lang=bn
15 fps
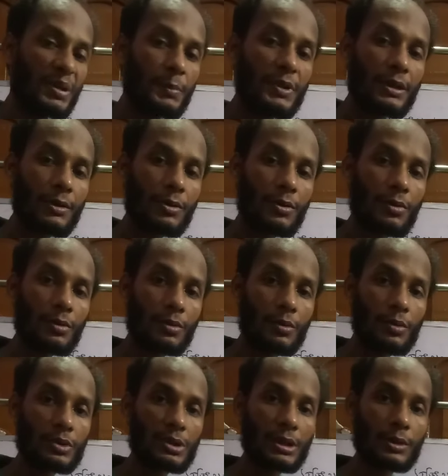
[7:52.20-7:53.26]
বিভিন্ন
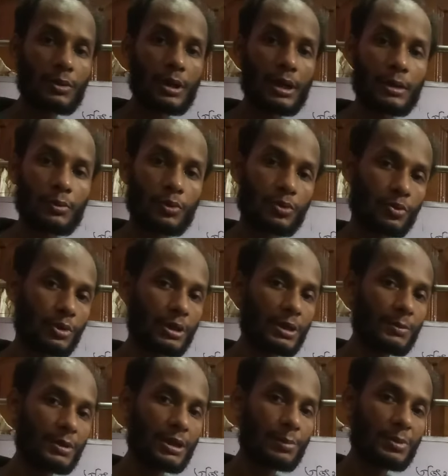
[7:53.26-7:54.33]
কোশ্চেন তোরা নোট করে
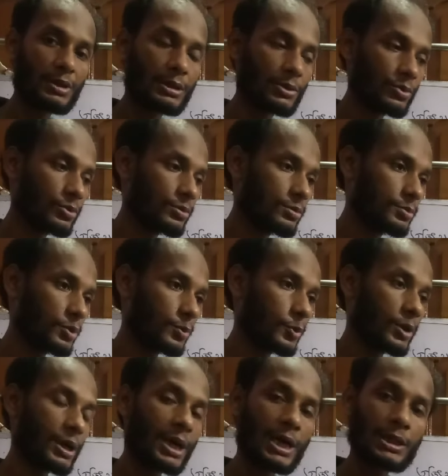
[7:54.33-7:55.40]
নিবি আমি কিন্তু
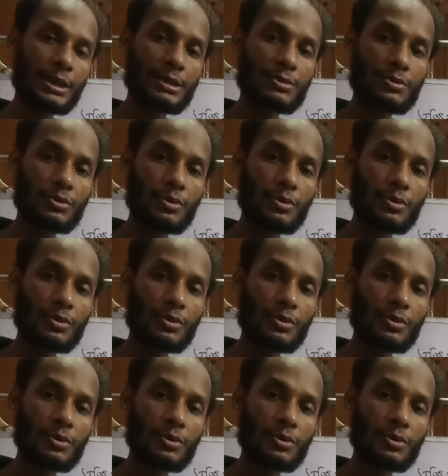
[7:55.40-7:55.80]
পরে খাতা